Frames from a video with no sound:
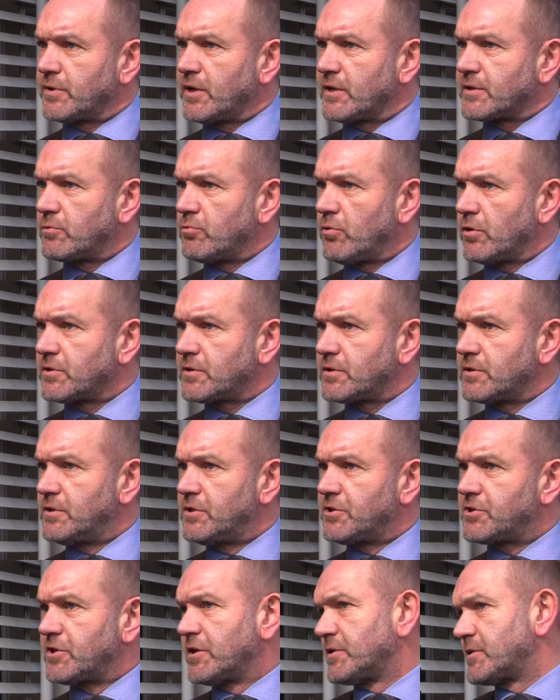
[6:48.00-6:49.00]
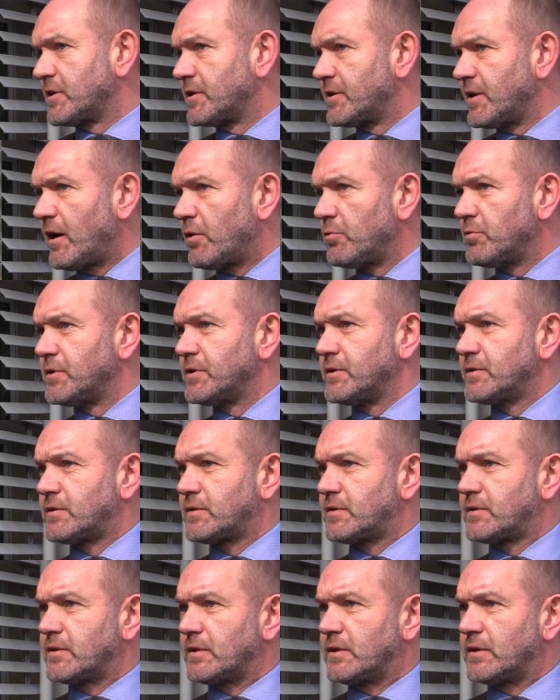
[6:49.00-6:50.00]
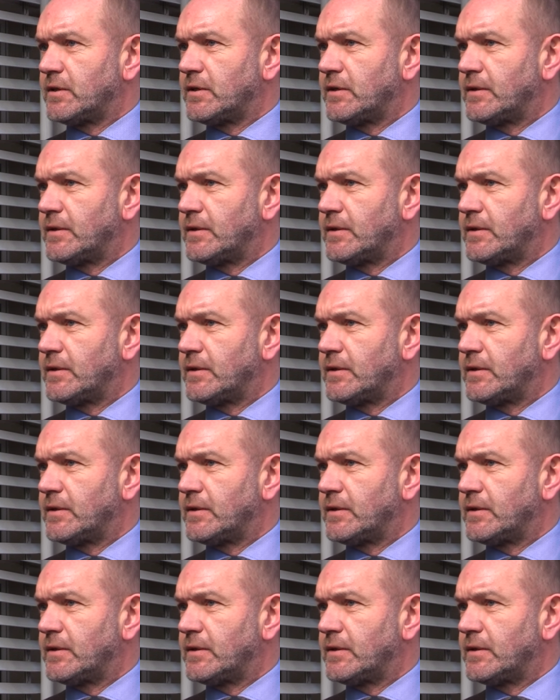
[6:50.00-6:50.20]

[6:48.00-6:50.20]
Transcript: do nas głosy, liczne sygnały z